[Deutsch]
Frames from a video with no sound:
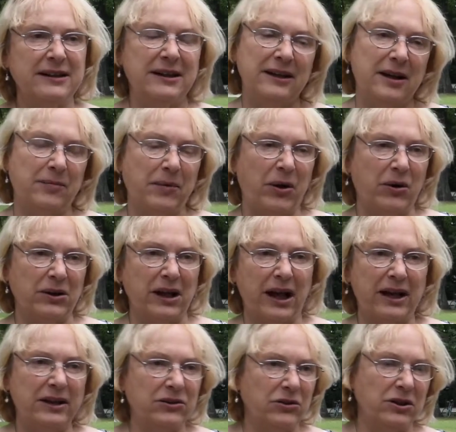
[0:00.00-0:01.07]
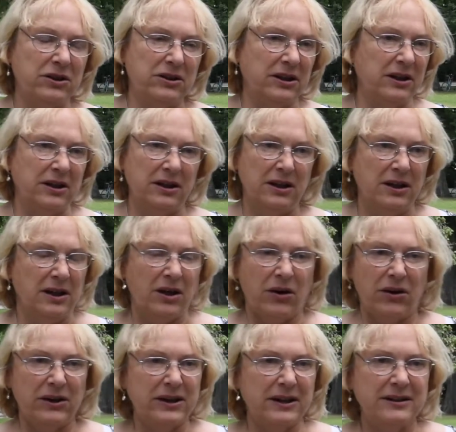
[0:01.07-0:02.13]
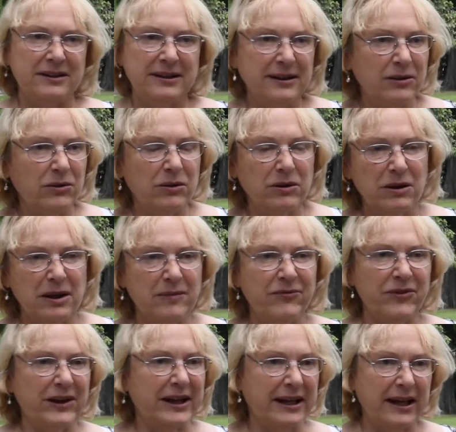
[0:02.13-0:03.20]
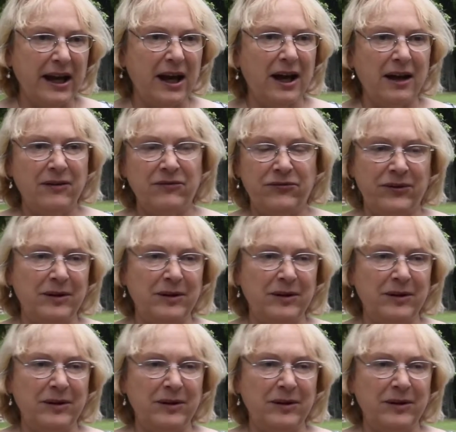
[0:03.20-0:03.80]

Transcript: Kinder brauchen eindeutige Orientierung im Verkehr,